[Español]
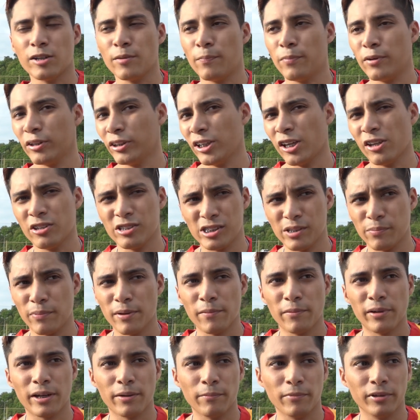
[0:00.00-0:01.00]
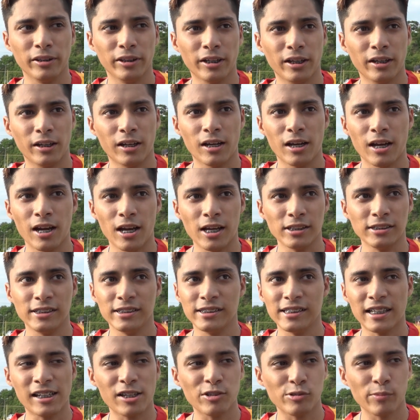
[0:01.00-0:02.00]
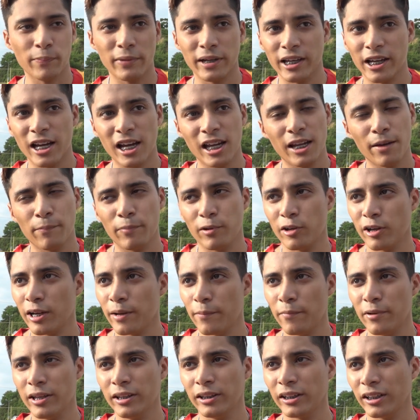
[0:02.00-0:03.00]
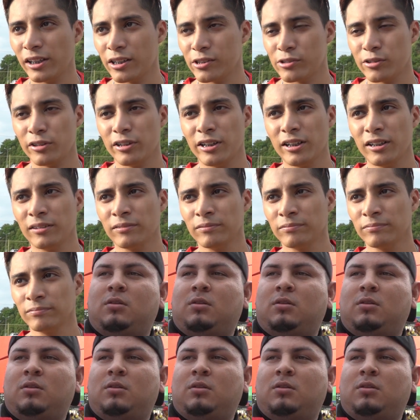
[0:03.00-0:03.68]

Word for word: porteño, sí podemos remontar. Así sea la Sudamericana, pero que muy internacional.